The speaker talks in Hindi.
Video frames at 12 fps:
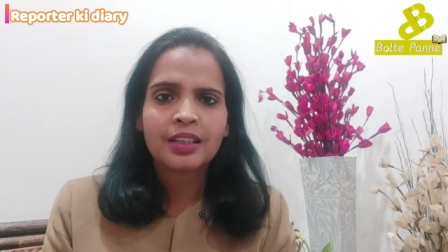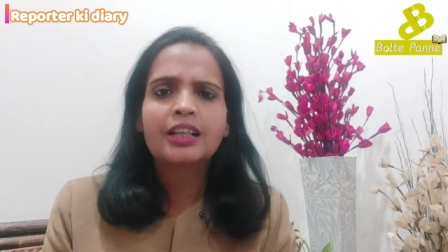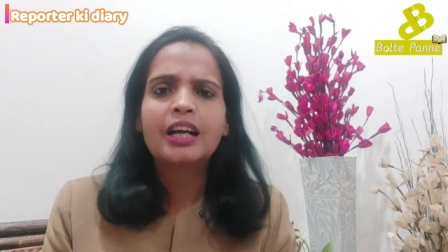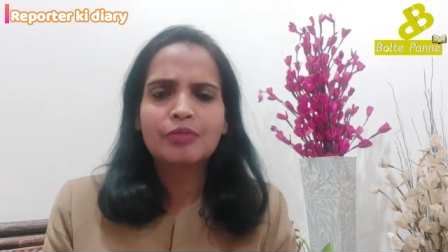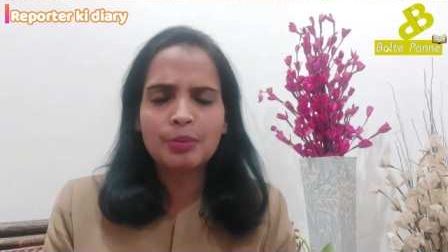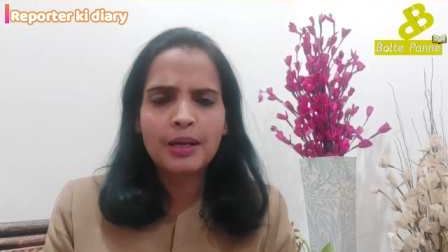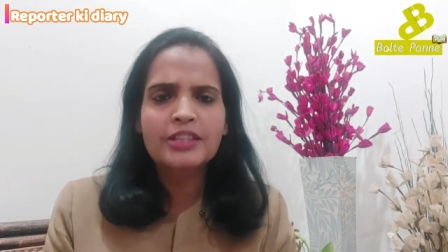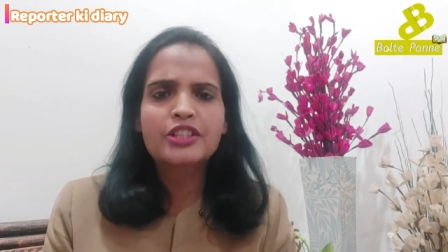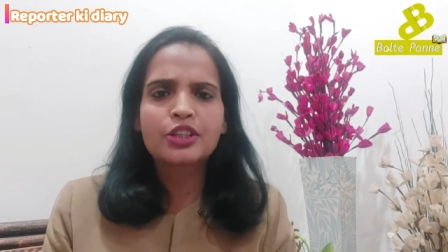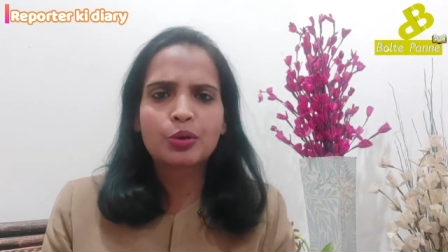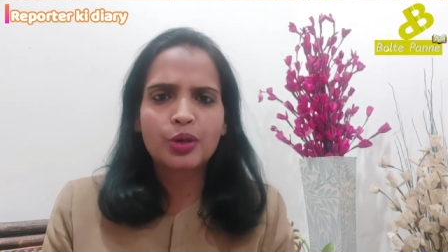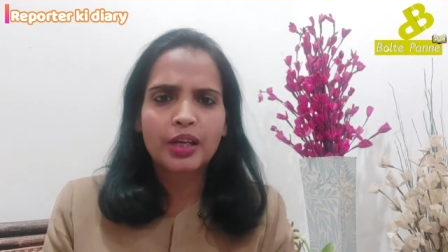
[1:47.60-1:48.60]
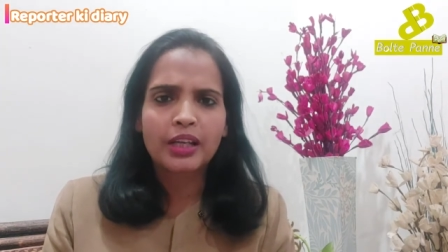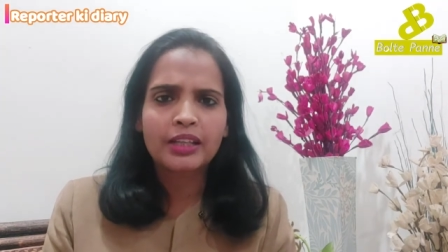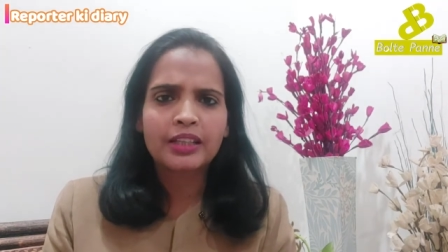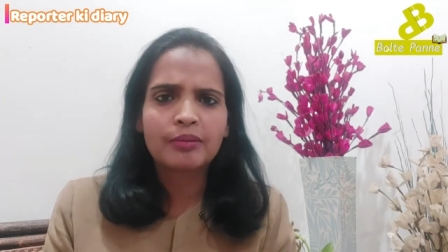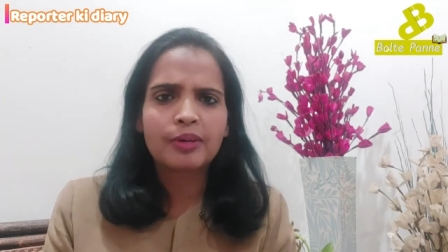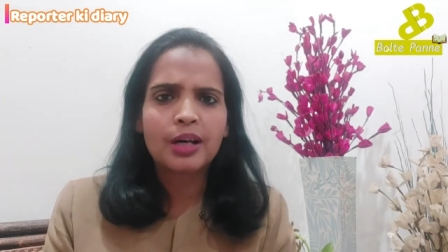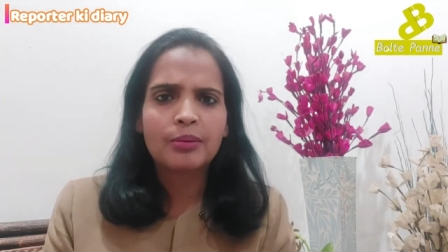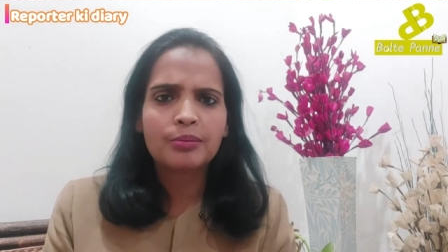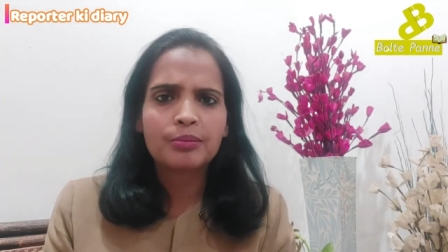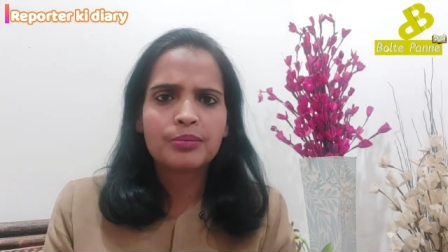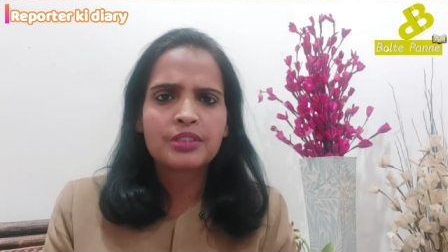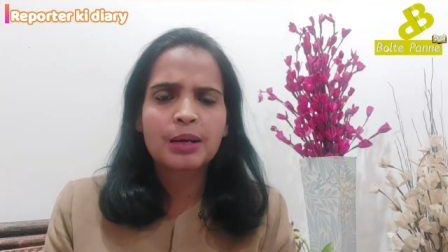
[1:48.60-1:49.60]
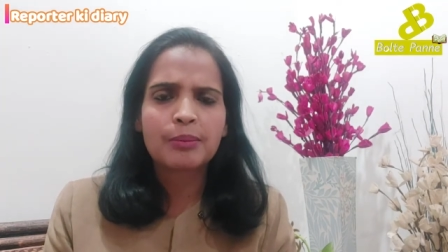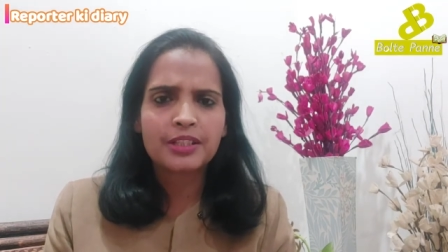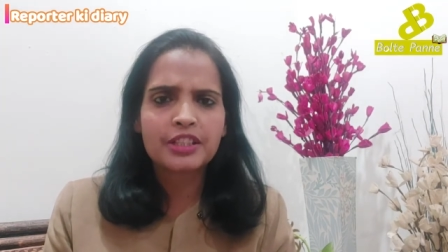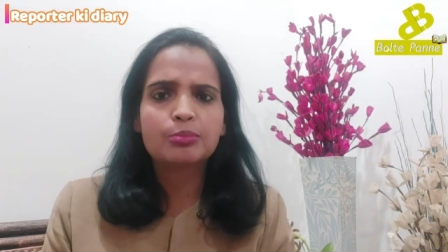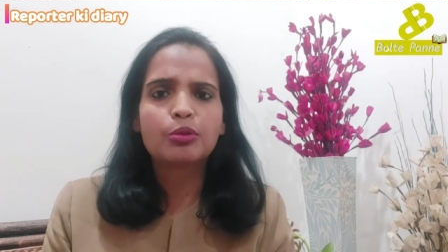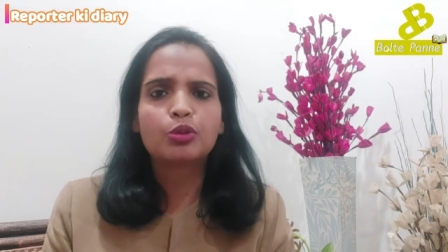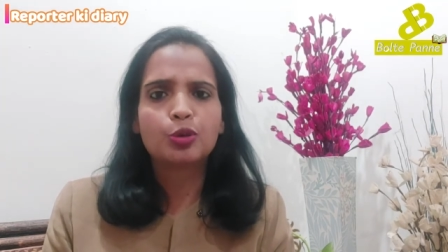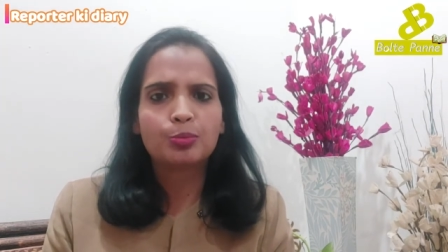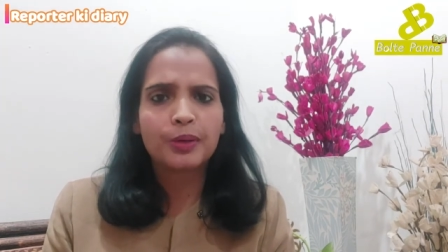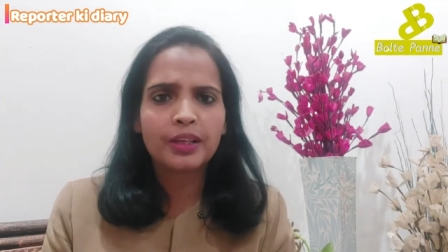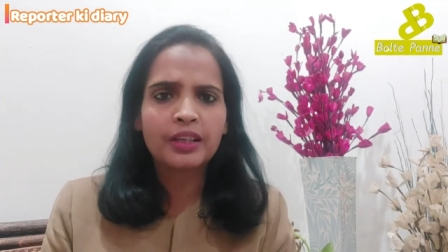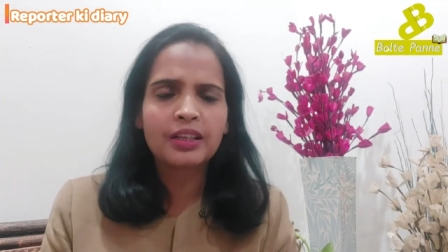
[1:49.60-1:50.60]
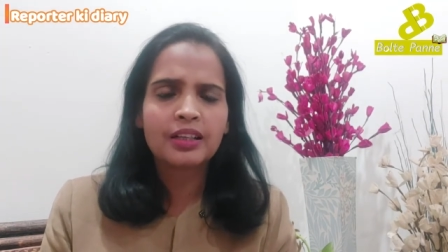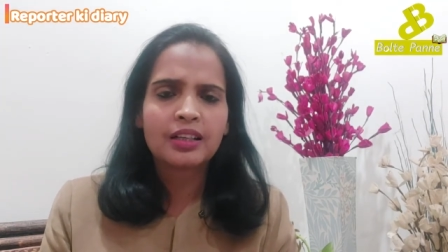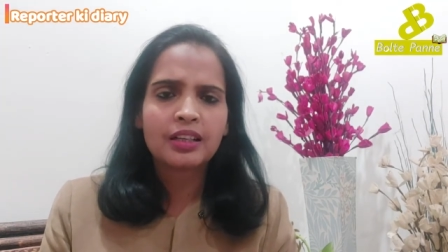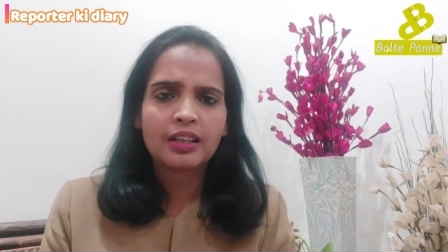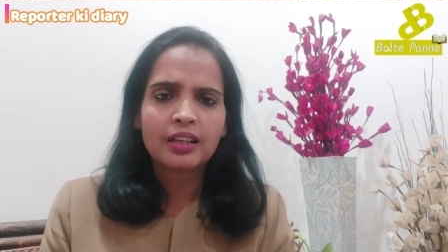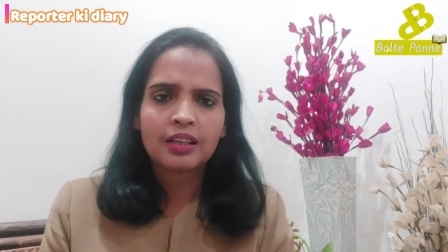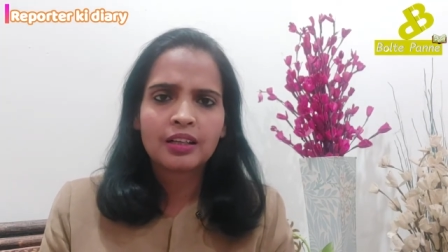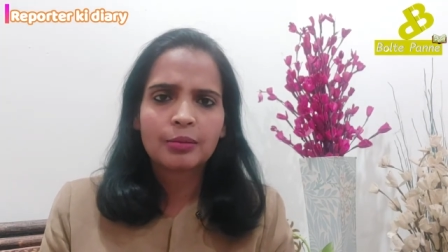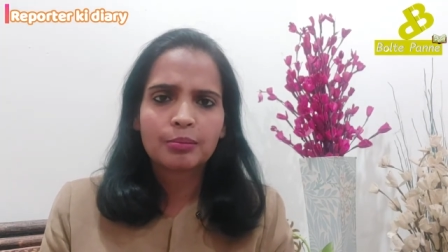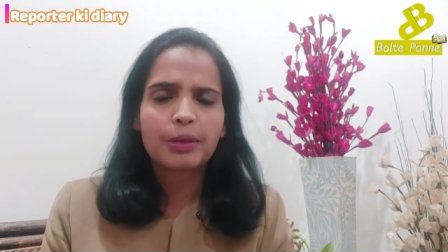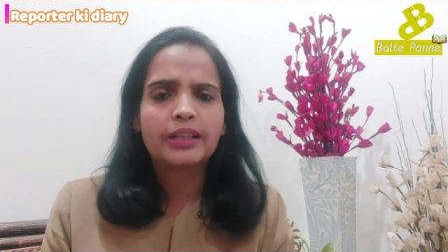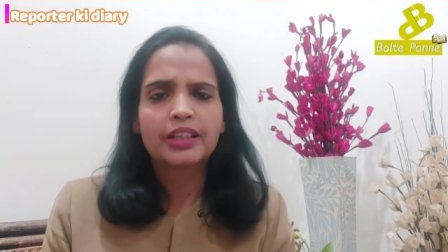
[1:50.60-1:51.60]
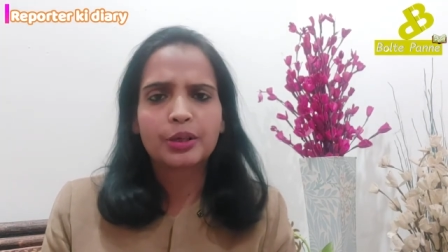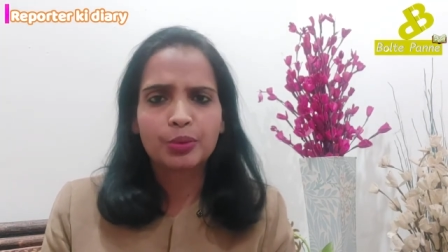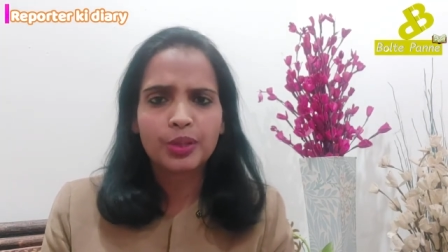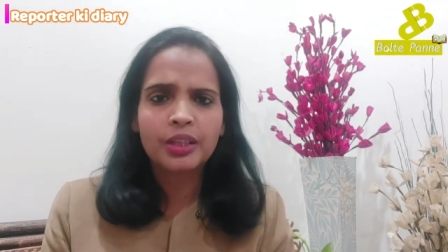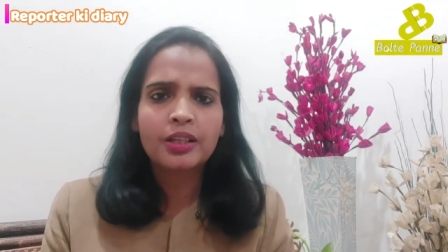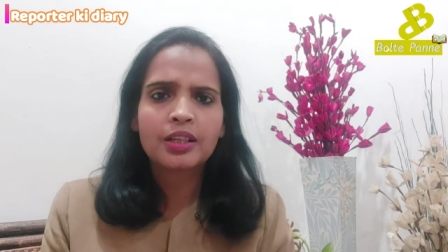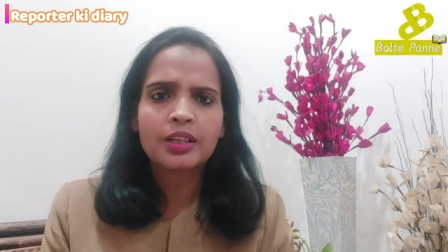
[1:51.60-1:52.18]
काफ़ी बातचीत हो रही थी तमाम सामाजिक मुद्दों पर बातें हुई